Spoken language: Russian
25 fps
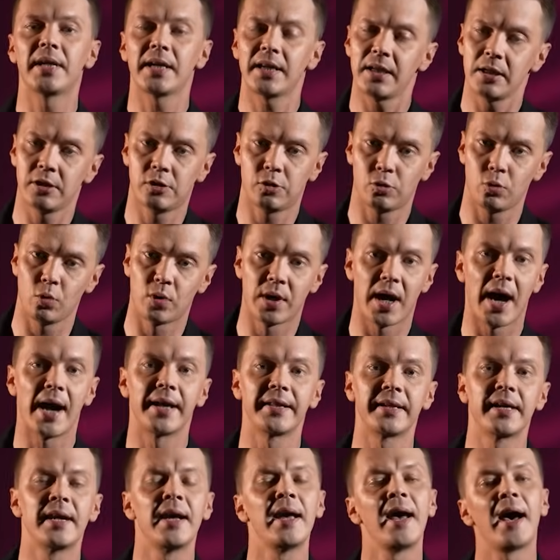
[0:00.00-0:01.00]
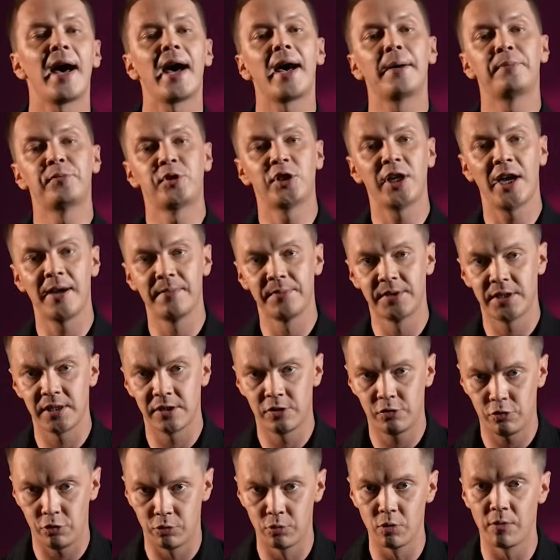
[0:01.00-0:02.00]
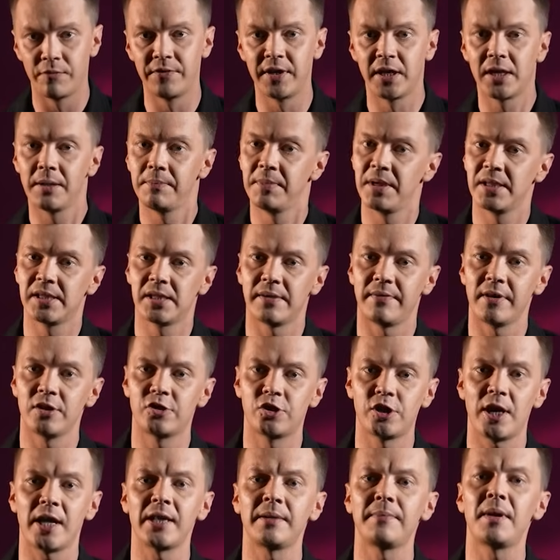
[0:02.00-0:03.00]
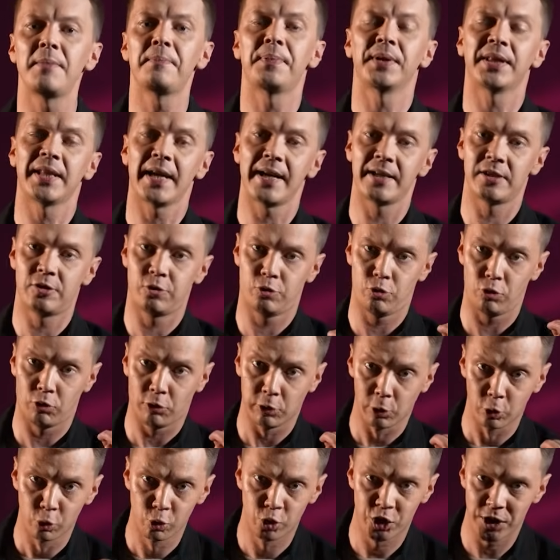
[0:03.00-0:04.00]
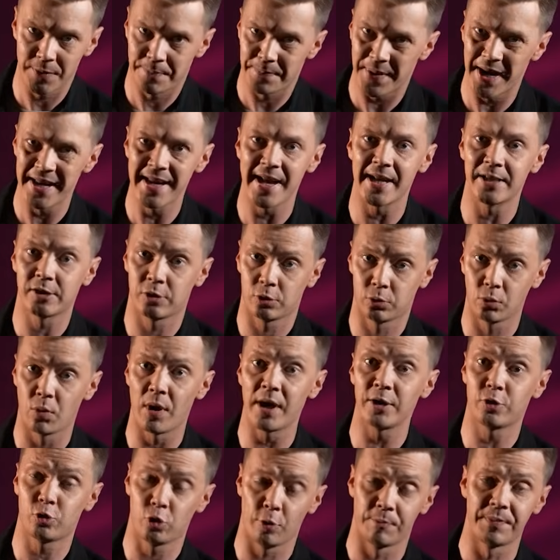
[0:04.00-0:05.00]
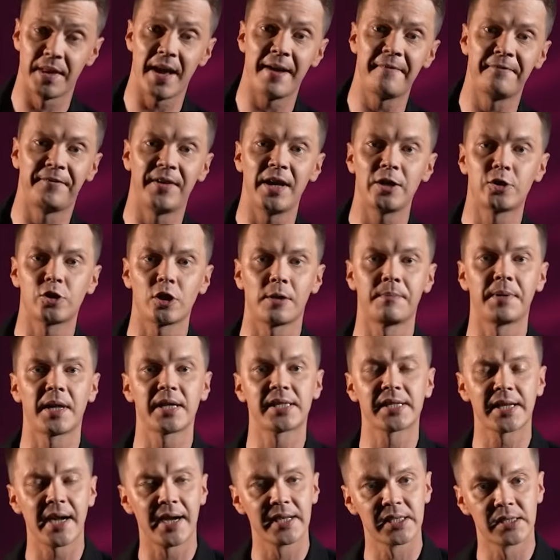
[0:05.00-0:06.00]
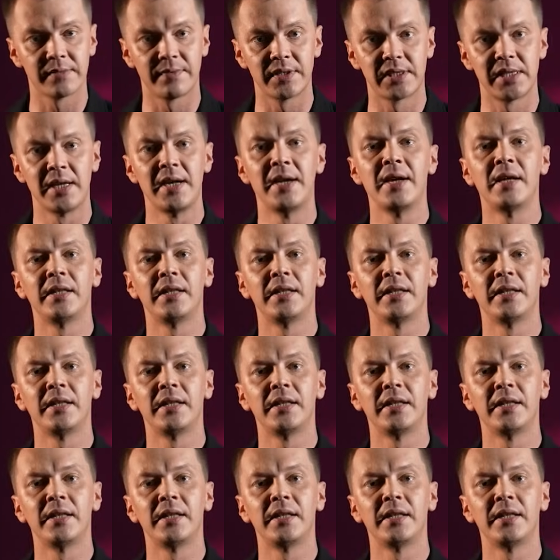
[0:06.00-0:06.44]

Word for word: как истуканы, а общаемся с чиновниками и заводчанами, пытаясь чуть лучше понять то, о чем нам вечером рассказывать,